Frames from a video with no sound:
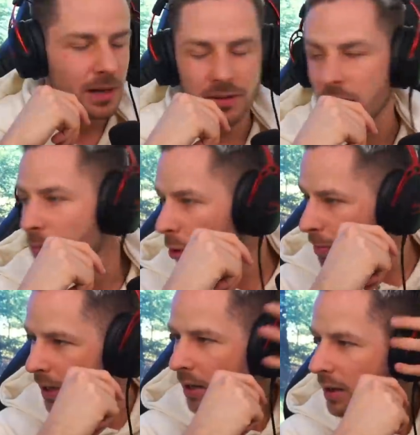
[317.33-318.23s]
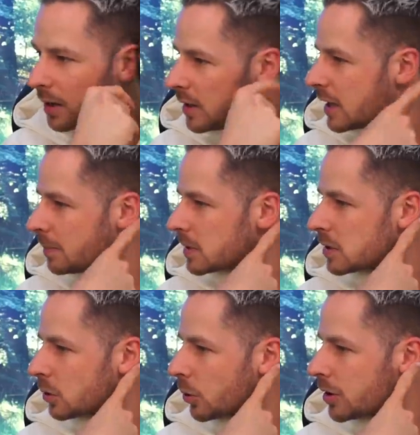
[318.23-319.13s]
eine warum OP ich habe jetzt
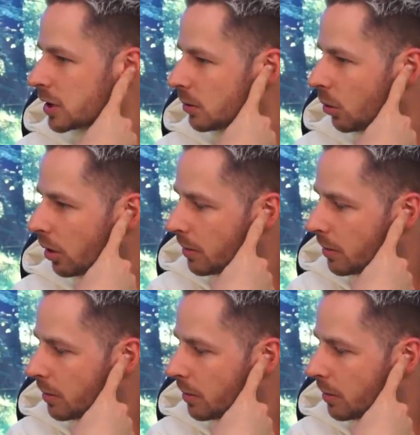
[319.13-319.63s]
ein Röhrchen im Ohr.